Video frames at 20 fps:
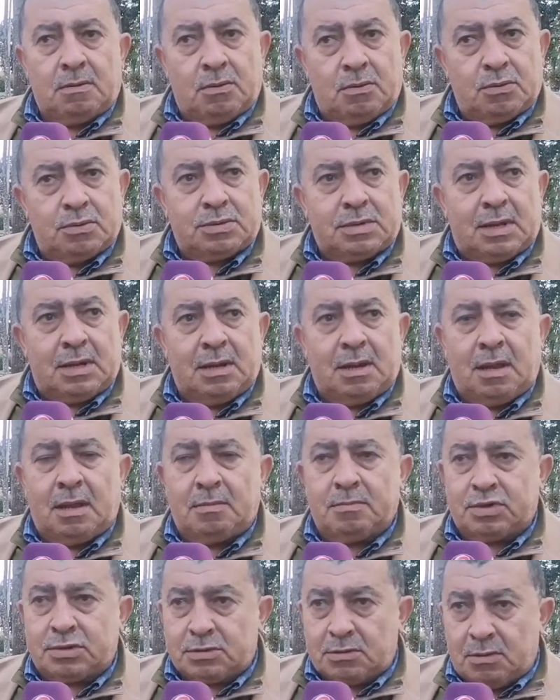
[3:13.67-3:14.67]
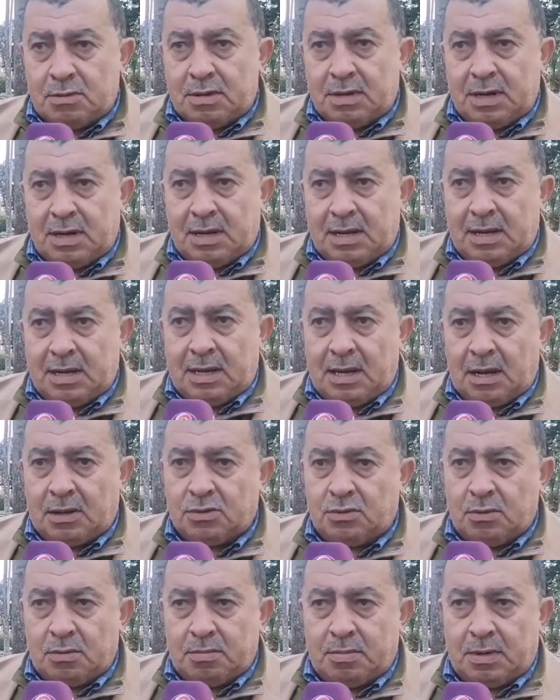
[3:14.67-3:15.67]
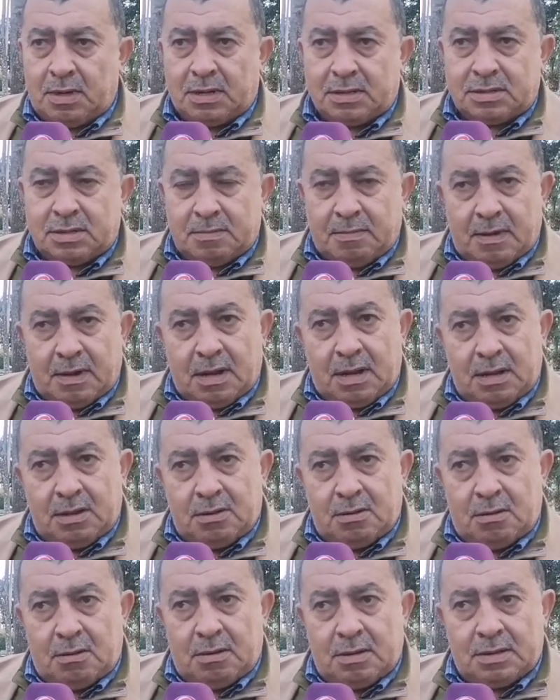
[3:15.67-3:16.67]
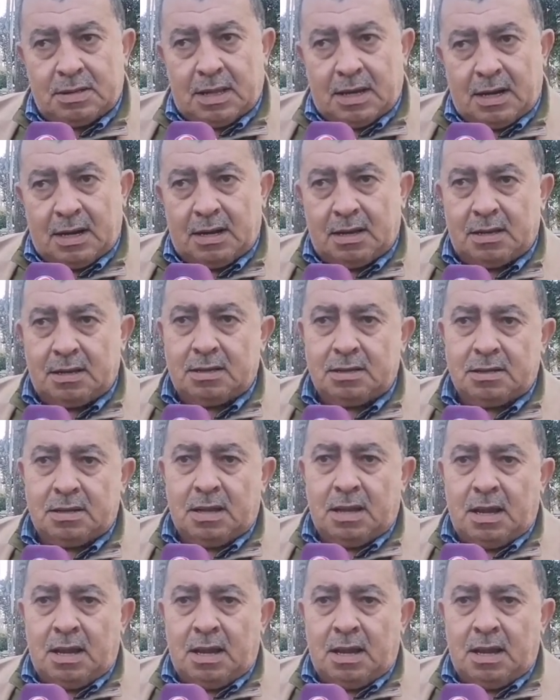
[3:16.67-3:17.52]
وتلا المسؤولين ياخذوا بالاعتبار لانه هذا راه